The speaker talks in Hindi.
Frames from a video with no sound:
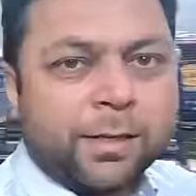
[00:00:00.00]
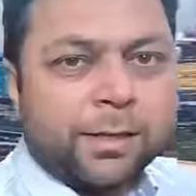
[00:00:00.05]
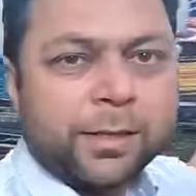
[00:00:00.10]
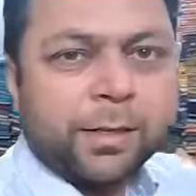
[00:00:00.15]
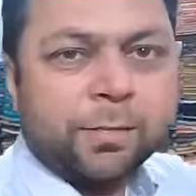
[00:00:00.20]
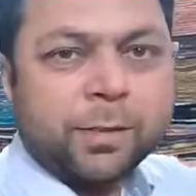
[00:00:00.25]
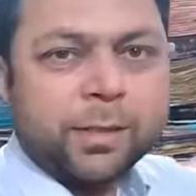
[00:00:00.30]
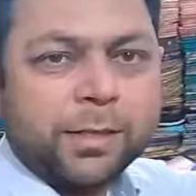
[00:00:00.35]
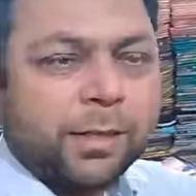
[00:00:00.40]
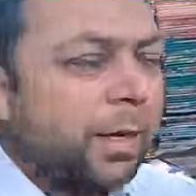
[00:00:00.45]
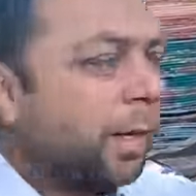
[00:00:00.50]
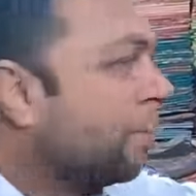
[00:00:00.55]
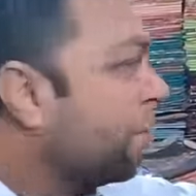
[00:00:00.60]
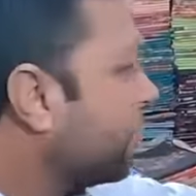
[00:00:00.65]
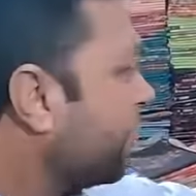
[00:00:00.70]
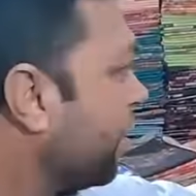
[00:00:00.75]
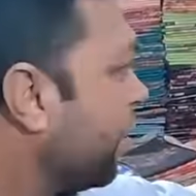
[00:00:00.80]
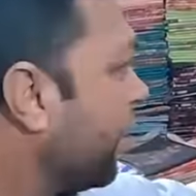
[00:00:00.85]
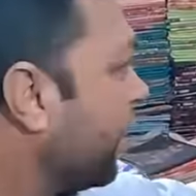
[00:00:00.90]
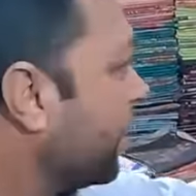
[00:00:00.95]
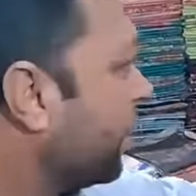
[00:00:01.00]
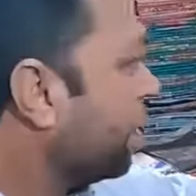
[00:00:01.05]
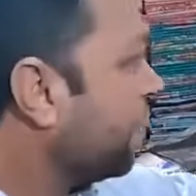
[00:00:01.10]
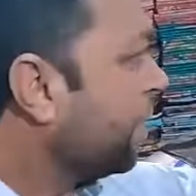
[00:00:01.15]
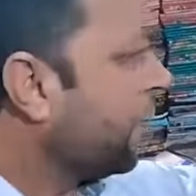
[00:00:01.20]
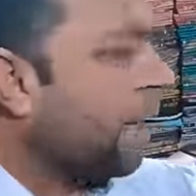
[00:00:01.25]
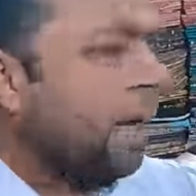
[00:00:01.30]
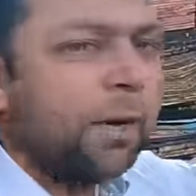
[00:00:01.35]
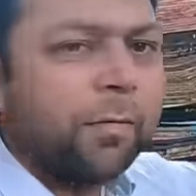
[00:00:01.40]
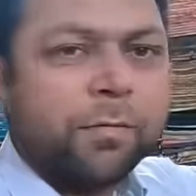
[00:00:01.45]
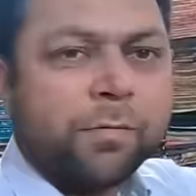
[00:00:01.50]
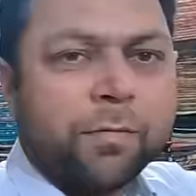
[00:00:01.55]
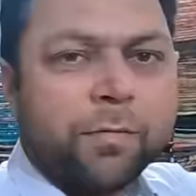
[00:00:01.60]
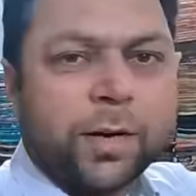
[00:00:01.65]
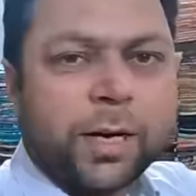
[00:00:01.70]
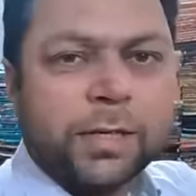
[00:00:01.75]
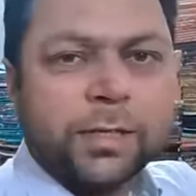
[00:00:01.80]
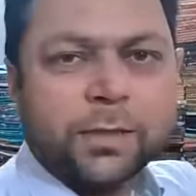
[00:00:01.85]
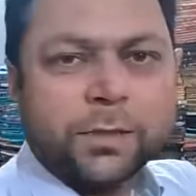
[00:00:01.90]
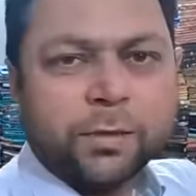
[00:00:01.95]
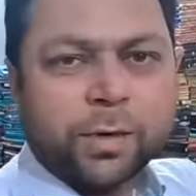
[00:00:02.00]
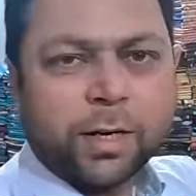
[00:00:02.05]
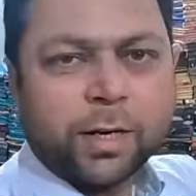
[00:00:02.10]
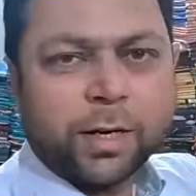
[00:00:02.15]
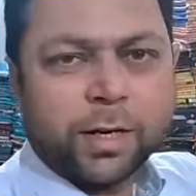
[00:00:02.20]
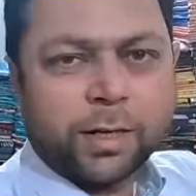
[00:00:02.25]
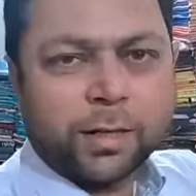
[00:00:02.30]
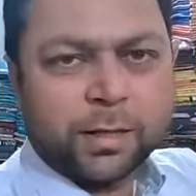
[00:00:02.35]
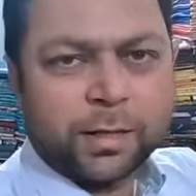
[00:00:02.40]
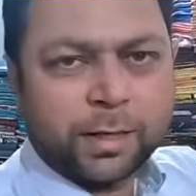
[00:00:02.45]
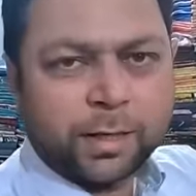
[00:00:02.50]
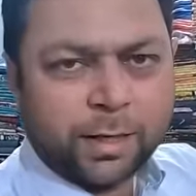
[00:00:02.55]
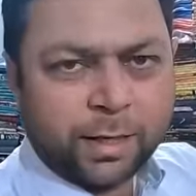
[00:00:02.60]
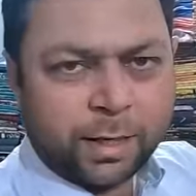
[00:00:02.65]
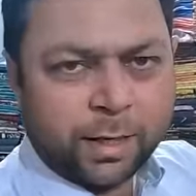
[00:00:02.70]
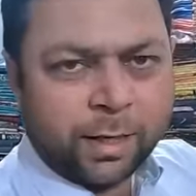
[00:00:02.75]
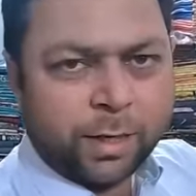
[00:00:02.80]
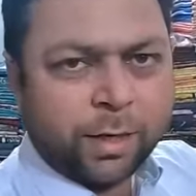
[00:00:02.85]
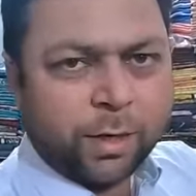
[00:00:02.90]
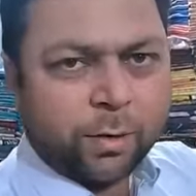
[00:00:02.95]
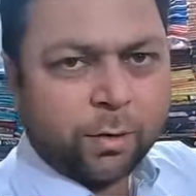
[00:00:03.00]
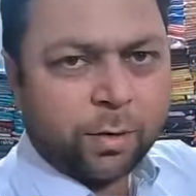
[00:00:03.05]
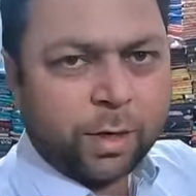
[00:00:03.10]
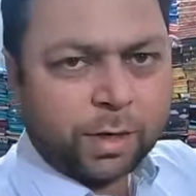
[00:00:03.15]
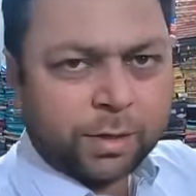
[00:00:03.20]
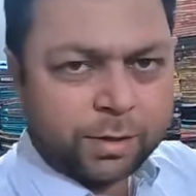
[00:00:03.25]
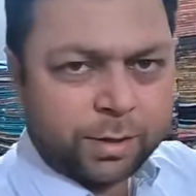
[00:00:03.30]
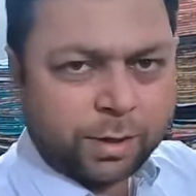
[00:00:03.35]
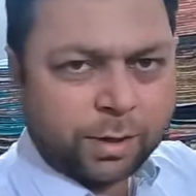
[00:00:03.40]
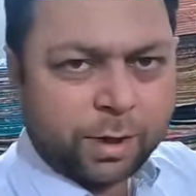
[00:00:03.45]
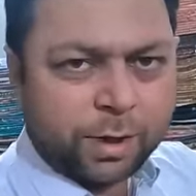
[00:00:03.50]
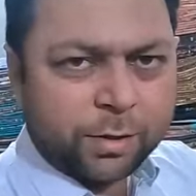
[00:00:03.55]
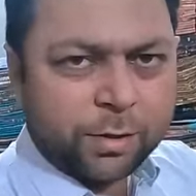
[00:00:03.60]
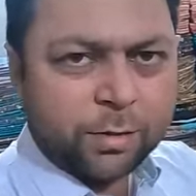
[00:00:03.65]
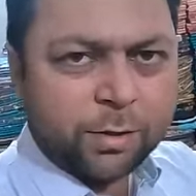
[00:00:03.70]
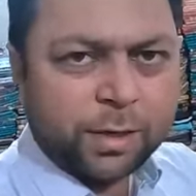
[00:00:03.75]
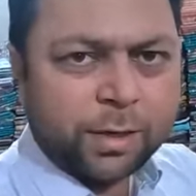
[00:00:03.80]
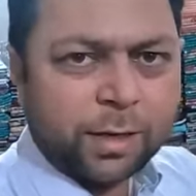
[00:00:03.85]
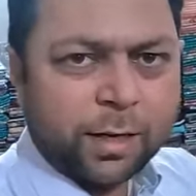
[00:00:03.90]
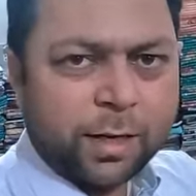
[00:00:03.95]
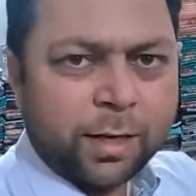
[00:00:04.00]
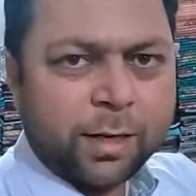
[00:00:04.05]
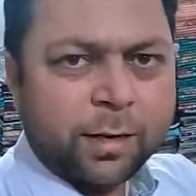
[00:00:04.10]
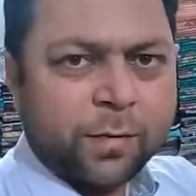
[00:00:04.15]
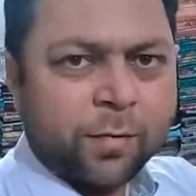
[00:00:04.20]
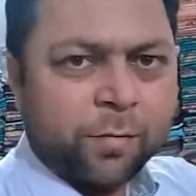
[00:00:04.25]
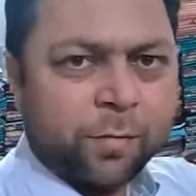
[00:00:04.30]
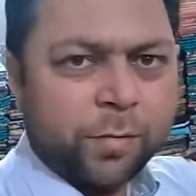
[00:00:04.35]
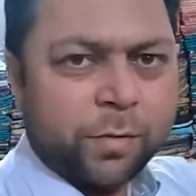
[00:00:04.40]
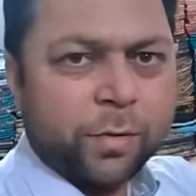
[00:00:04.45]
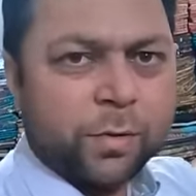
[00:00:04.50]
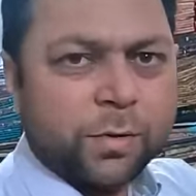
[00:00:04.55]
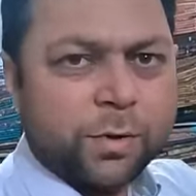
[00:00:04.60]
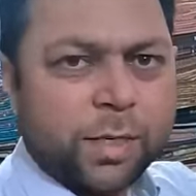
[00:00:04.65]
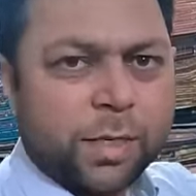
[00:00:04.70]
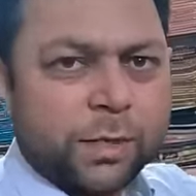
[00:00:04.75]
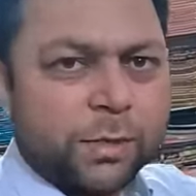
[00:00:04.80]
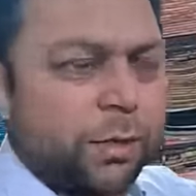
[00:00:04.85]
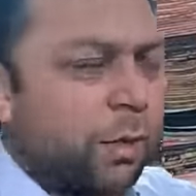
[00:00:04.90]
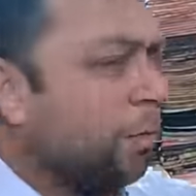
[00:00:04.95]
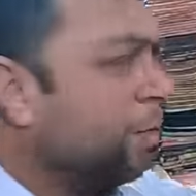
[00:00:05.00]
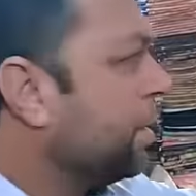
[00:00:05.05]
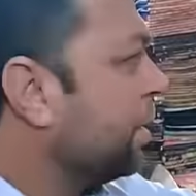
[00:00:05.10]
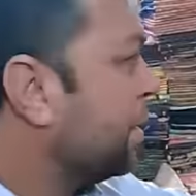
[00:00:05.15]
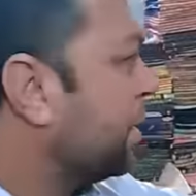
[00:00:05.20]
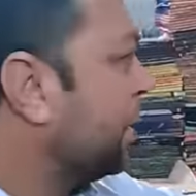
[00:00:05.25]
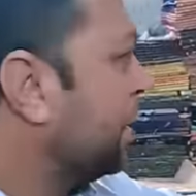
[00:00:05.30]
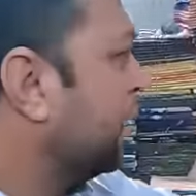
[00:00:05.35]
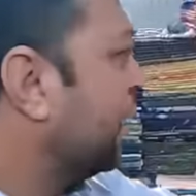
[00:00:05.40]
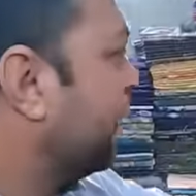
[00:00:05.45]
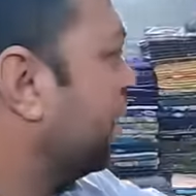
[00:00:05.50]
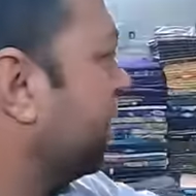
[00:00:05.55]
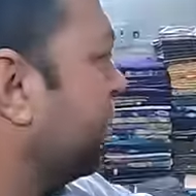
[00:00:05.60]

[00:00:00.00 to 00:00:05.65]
ये भी जनाब स्टॉक नया फ्रेश जो है ना इनकी कलेक्शन आ चुकी है 2024 की